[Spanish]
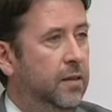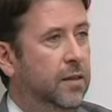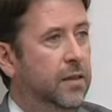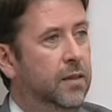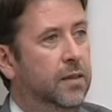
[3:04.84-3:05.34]

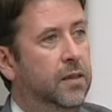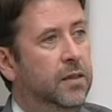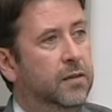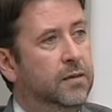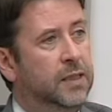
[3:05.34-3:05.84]

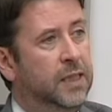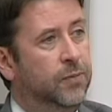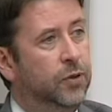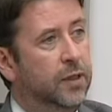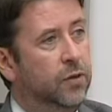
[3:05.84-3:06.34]
eh,
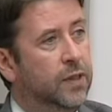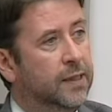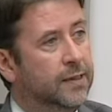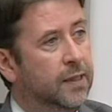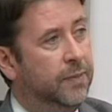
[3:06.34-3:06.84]
seguimos teniendo una
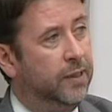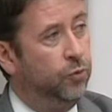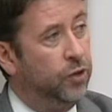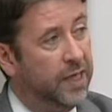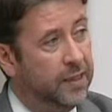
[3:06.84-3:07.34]
tasa de paro
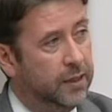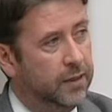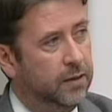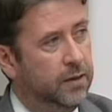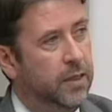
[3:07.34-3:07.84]
muy alta
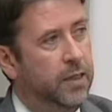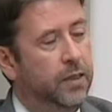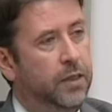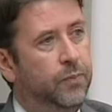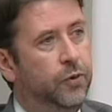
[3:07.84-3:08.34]

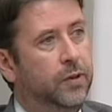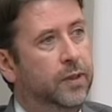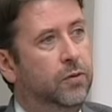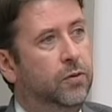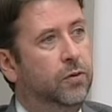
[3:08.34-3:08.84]
y por
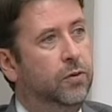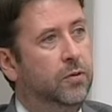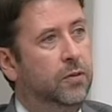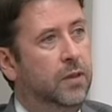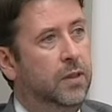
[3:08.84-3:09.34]

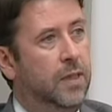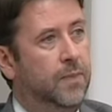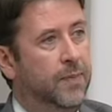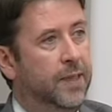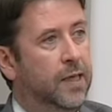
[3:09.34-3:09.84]
tanto la
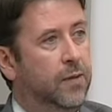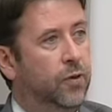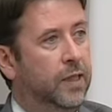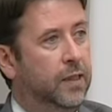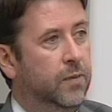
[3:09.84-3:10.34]
primera
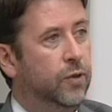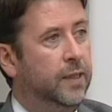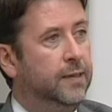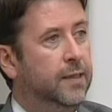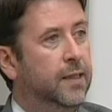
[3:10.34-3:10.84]
labor que tenemos que
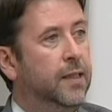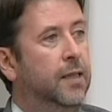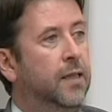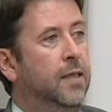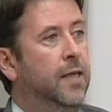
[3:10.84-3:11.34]
hacer es
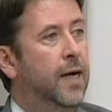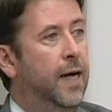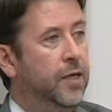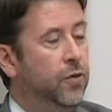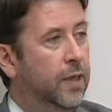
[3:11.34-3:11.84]

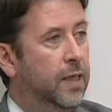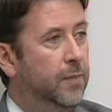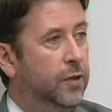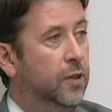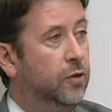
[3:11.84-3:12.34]
ayudar a las
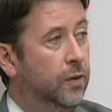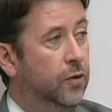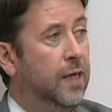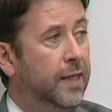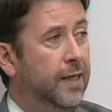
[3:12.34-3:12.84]
personas, sobre
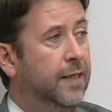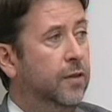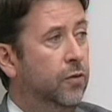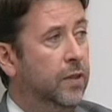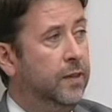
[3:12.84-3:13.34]
todo a las que han
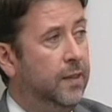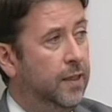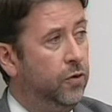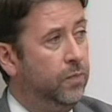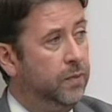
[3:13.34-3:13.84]
estado durante
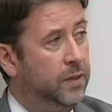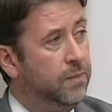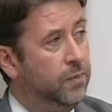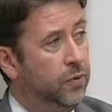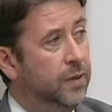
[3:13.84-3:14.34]
largo
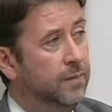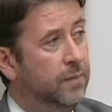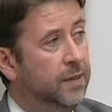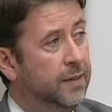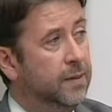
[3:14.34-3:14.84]
tiempo en,
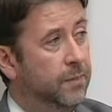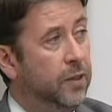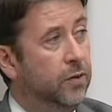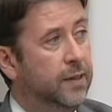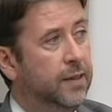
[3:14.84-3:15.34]

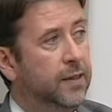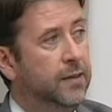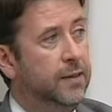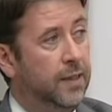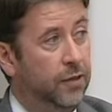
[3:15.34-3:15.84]
desempleo, en esta
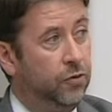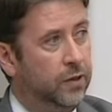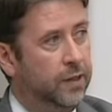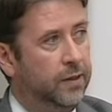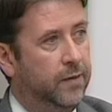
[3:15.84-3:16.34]
crisis, a
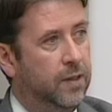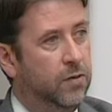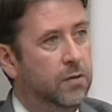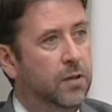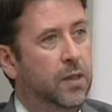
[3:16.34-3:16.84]
encontrar trabajo.